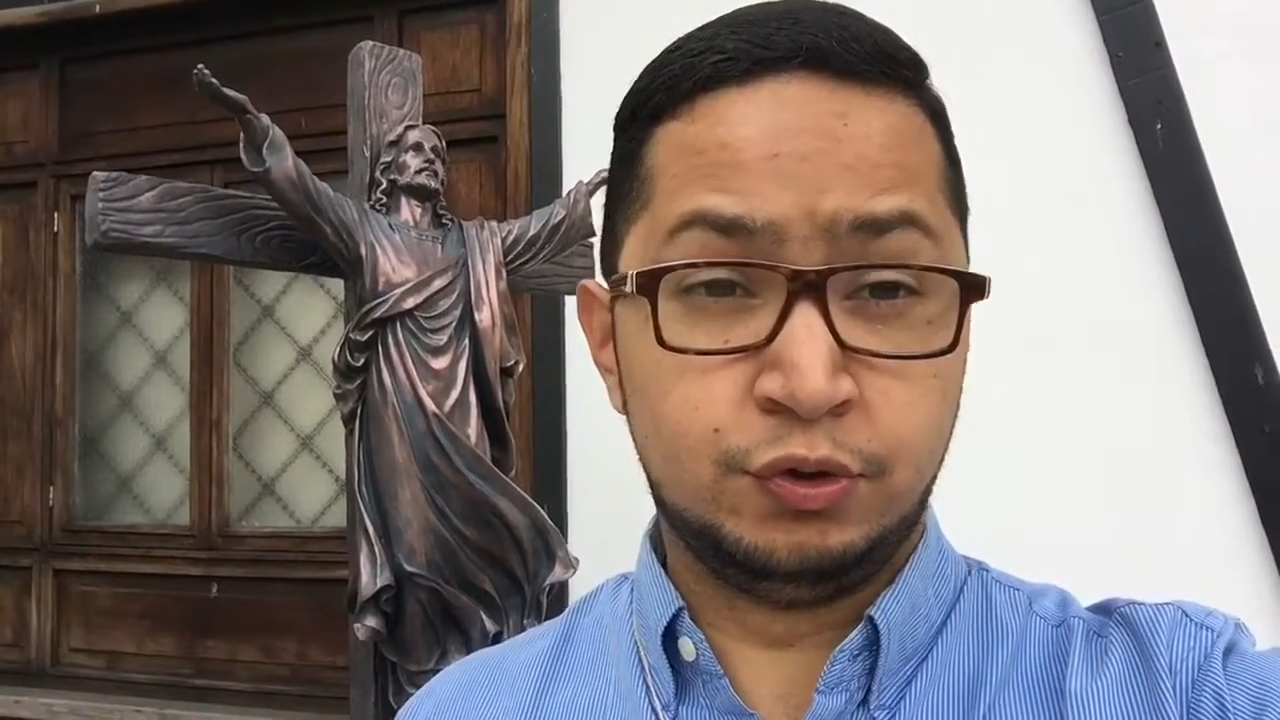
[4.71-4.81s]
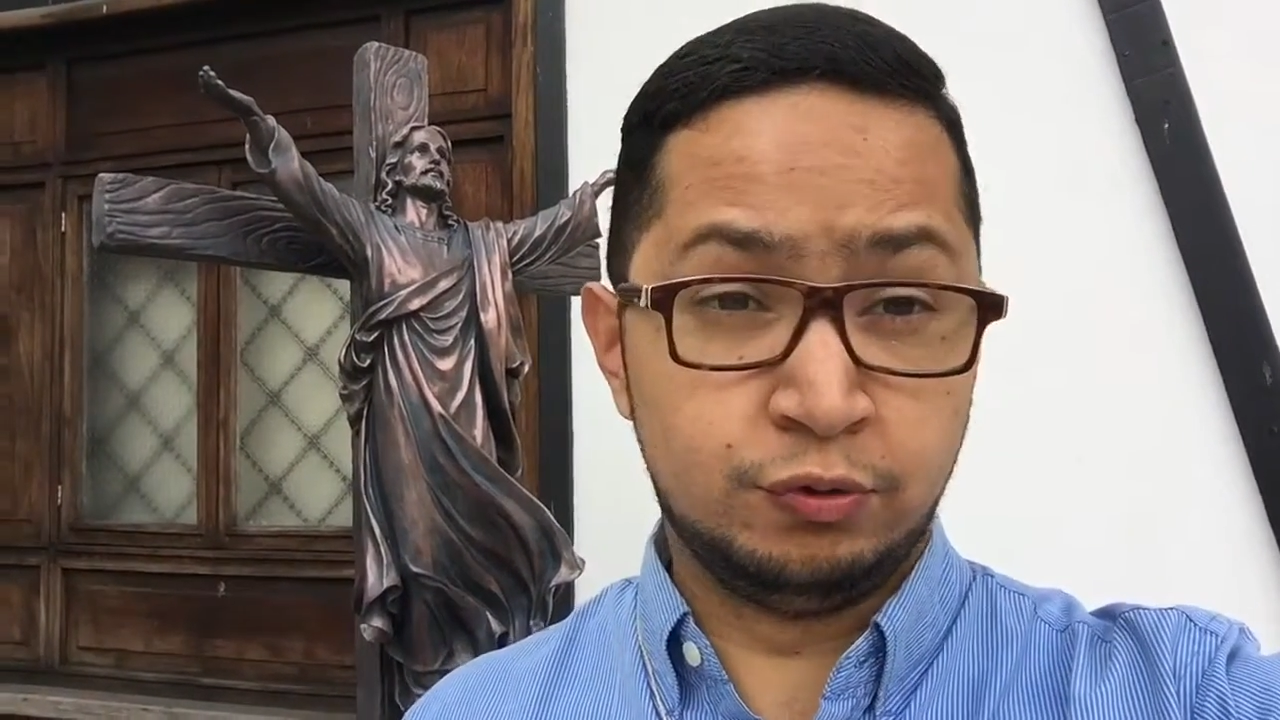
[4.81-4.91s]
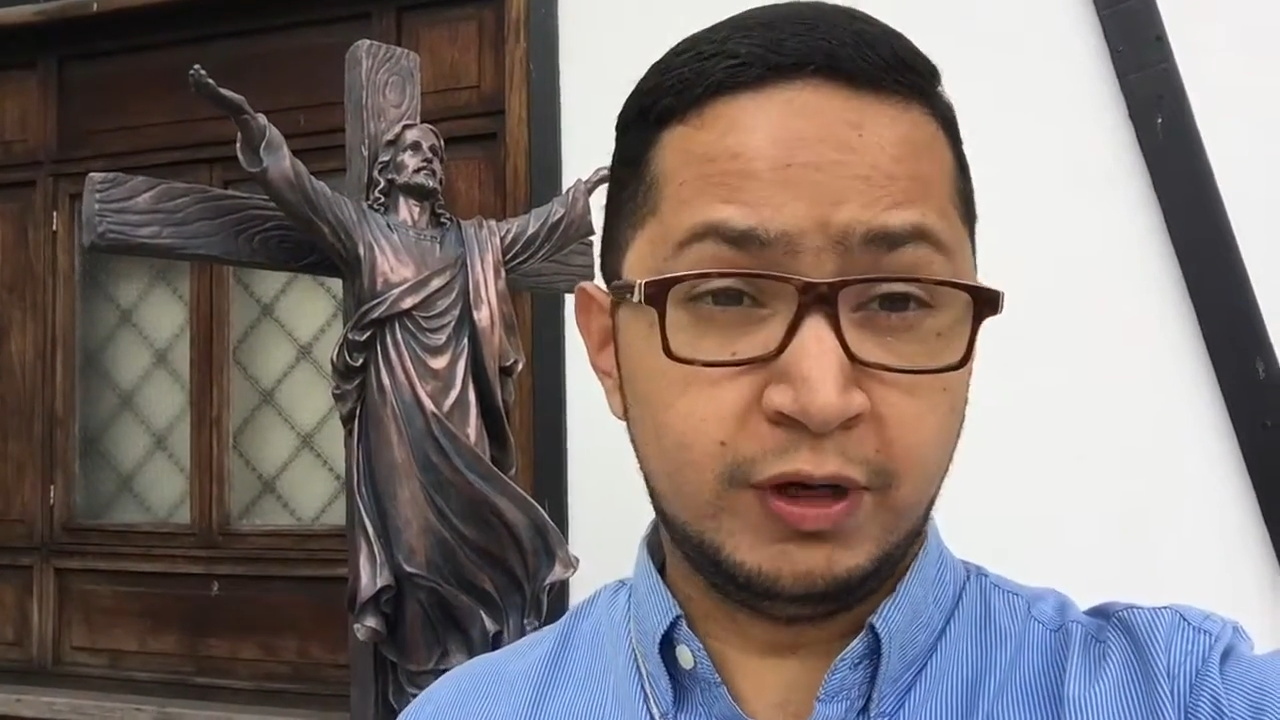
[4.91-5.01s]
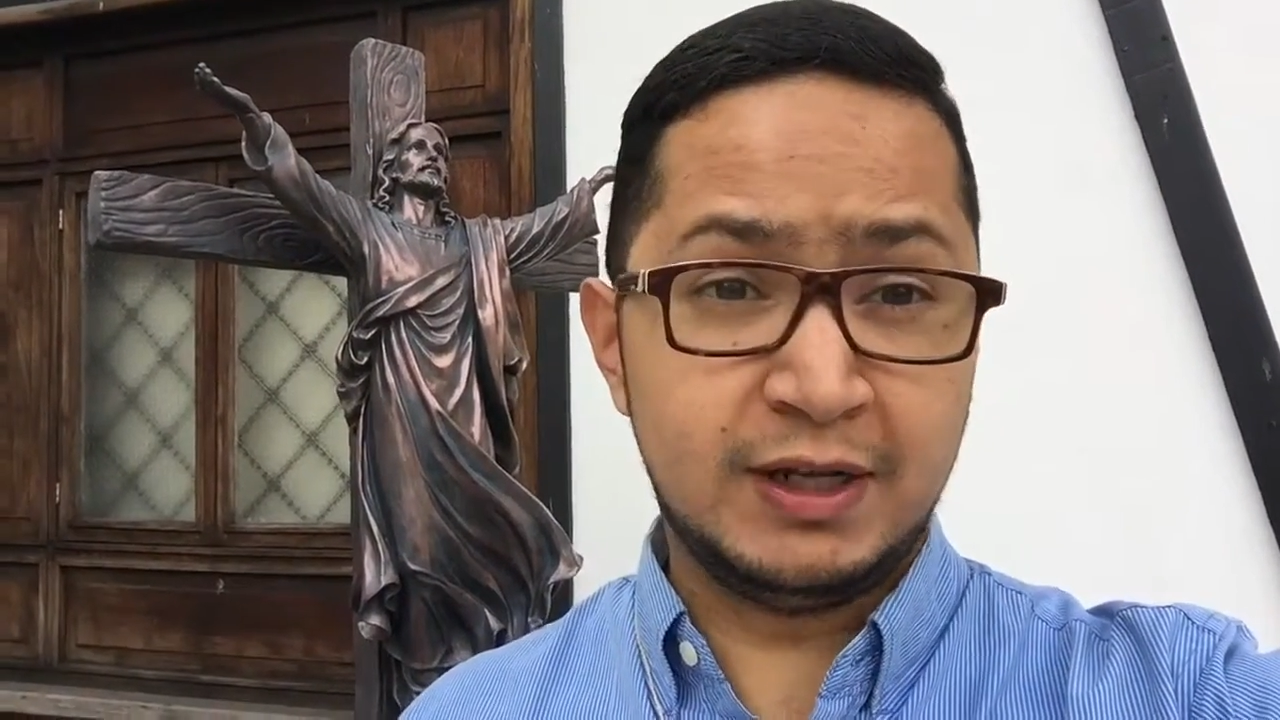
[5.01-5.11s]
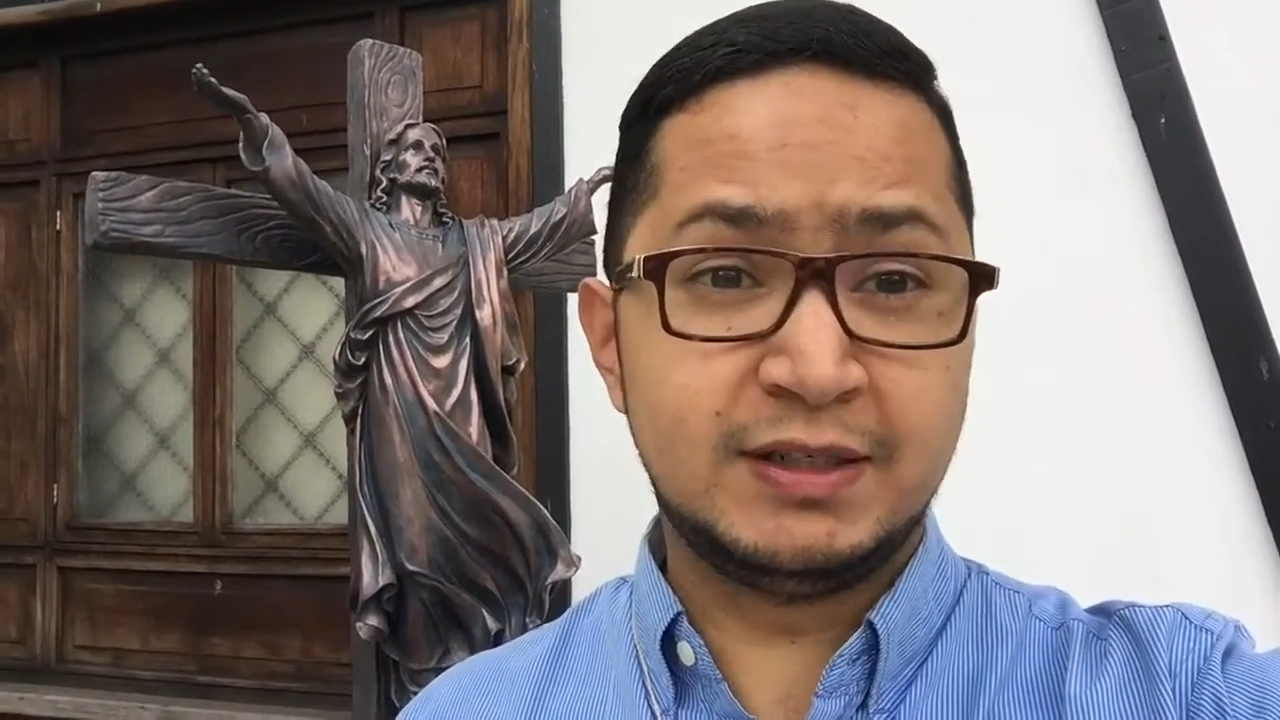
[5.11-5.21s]

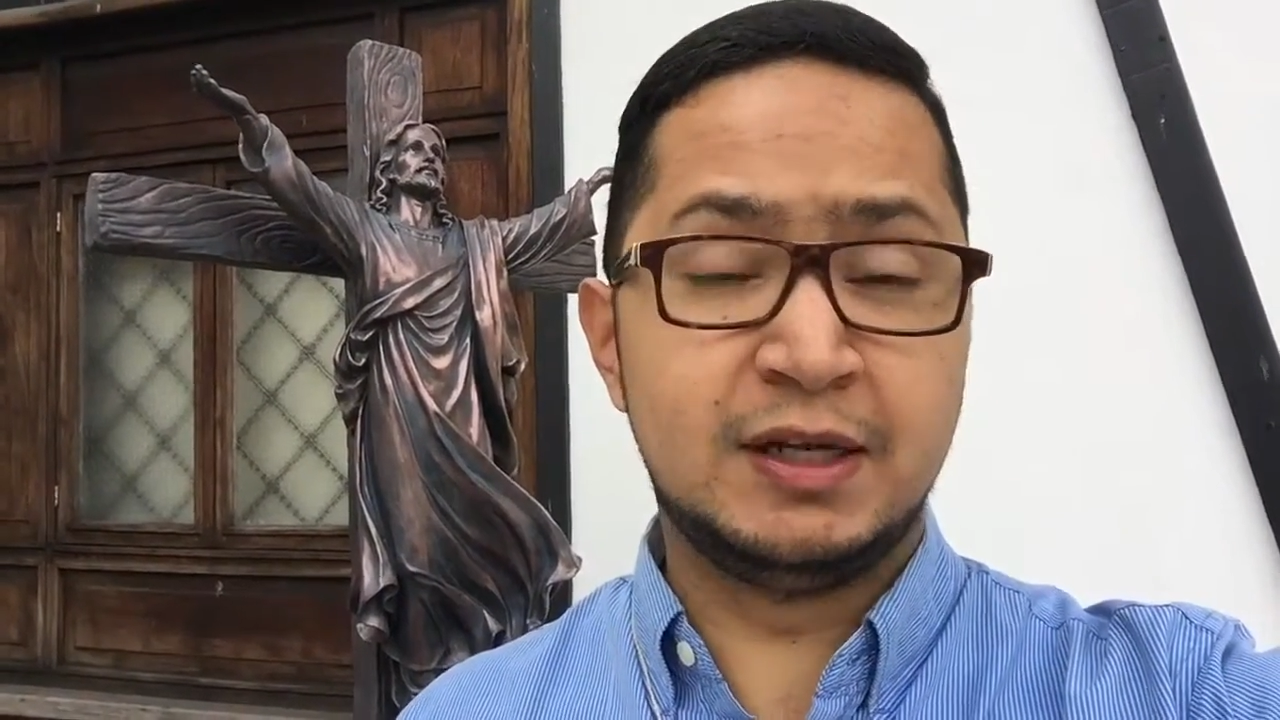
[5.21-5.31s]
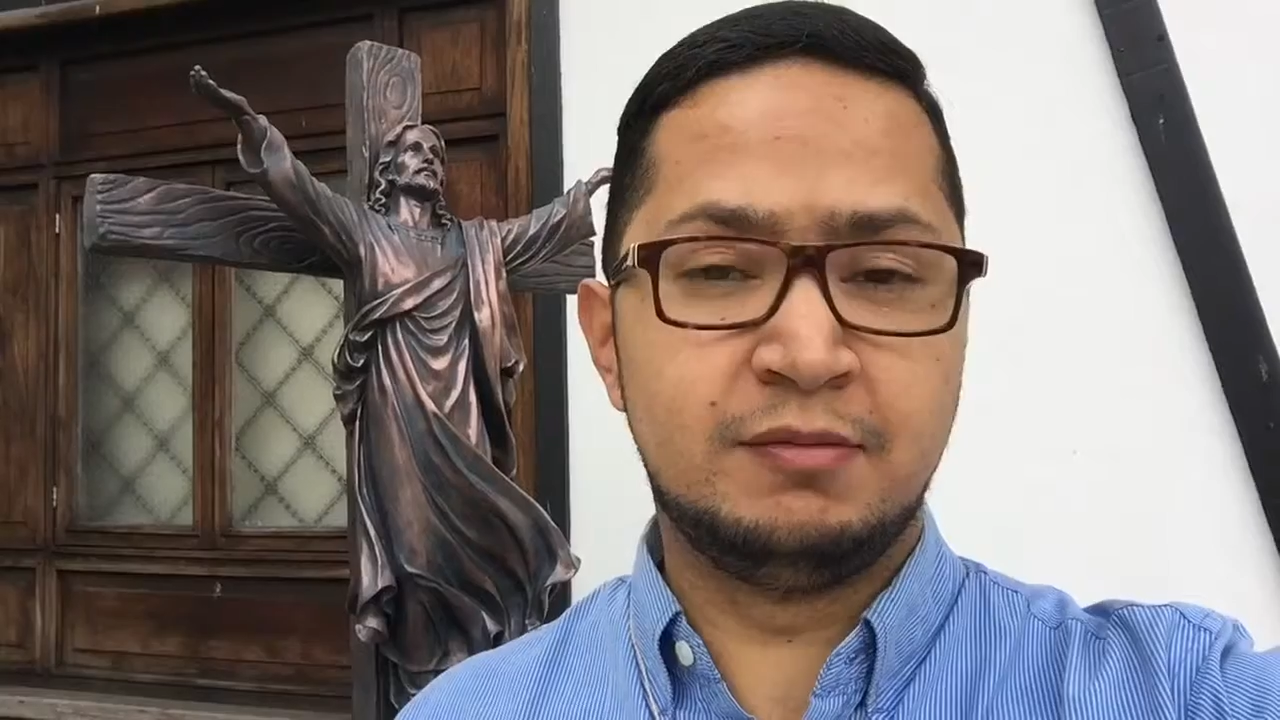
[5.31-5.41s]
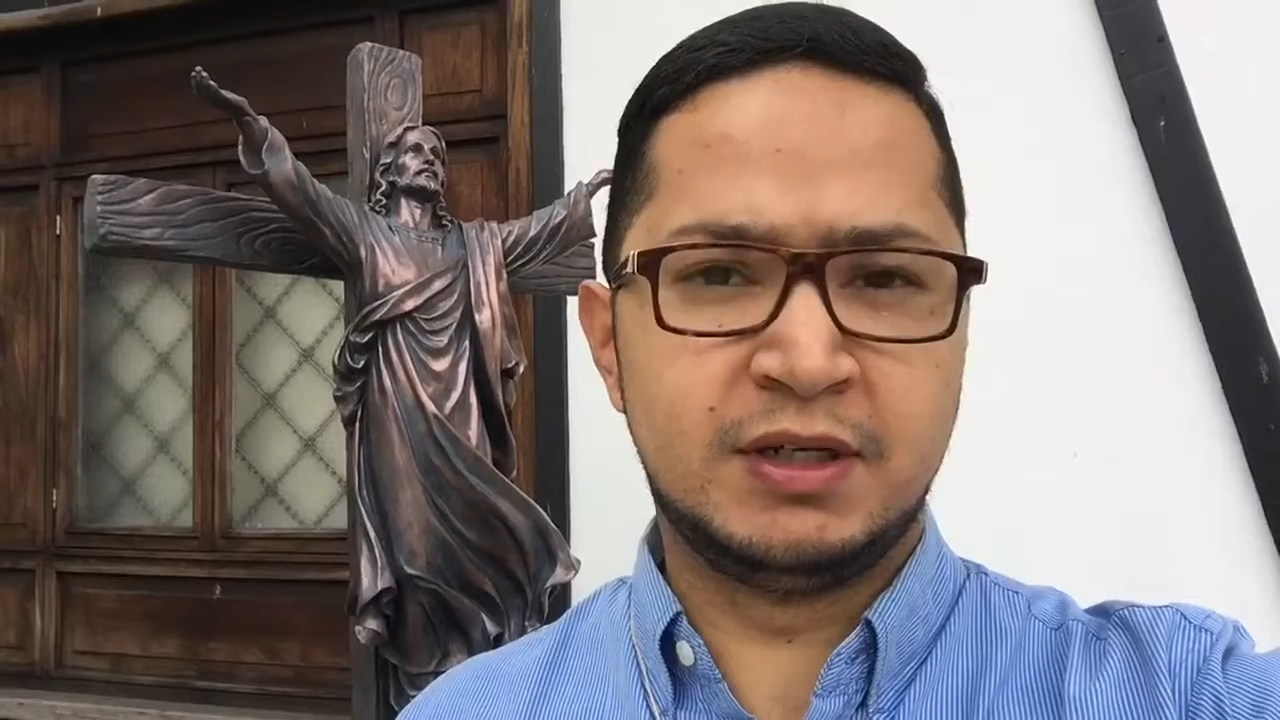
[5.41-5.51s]
Tú eres el